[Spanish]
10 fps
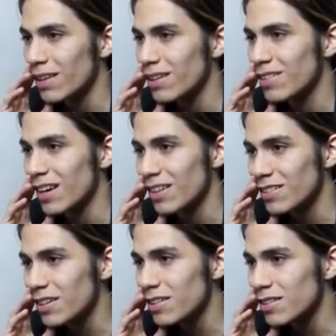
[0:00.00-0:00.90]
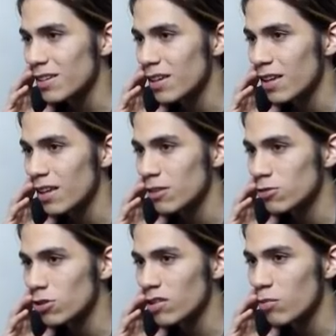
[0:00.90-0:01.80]
Estas cicatrices
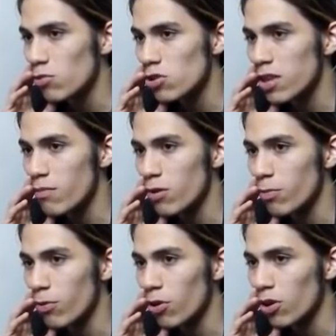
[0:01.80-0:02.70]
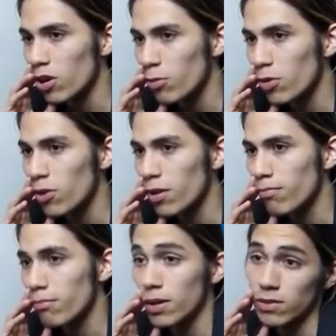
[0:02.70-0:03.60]
son de hace mucho tiempo, por lo que no me
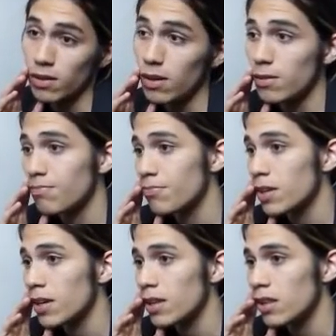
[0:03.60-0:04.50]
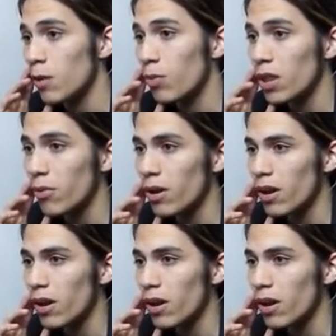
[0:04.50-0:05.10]
duelen más. Ah, después